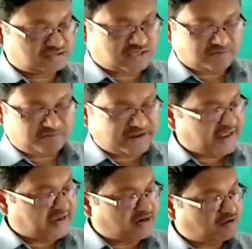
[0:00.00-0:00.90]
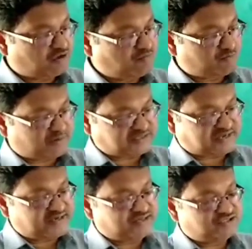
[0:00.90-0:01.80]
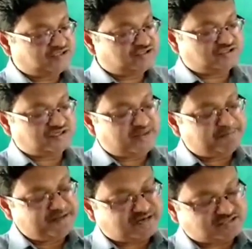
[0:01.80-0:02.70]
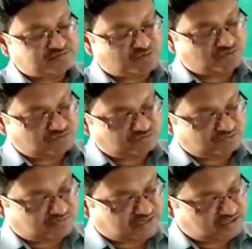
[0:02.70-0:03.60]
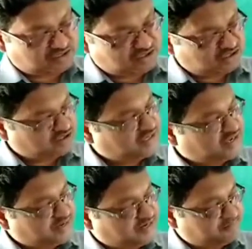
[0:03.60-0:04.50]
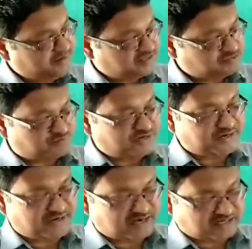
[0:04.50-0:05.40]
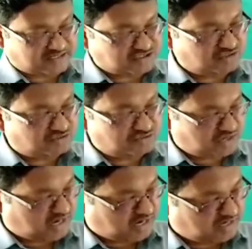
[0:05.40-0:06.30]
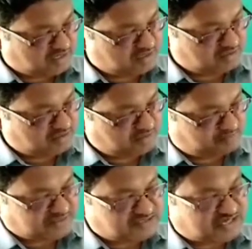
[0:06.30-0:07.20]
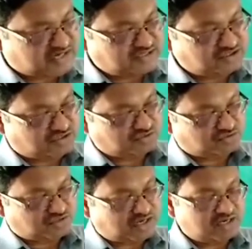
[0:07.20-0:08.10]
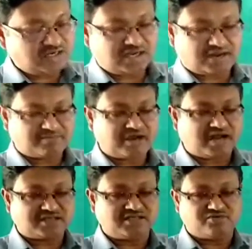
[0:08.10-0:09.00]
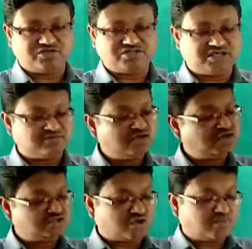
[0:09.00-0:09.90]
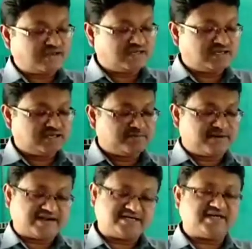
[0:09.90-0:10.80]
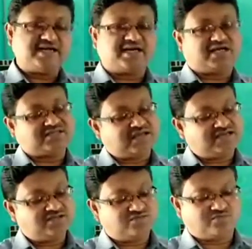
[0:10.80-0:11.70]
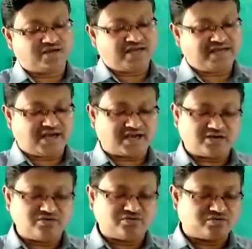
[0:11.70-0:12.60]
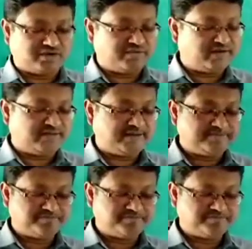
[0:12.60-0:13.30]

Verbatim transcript: তারপরে এগারো নম্বর পাতায় নেপিয়ার্স বোন বা এই নেপিয়ার্স বোনের এই আঁকাটা ছিল আর পাস্কালাইন যন্ত্রটা আমরা আঁকতে বলেছিলাম সবাই প্র্যাকটিক্যাল খাতায় তোমরা এই আঁকাগুলো করে ফেলবে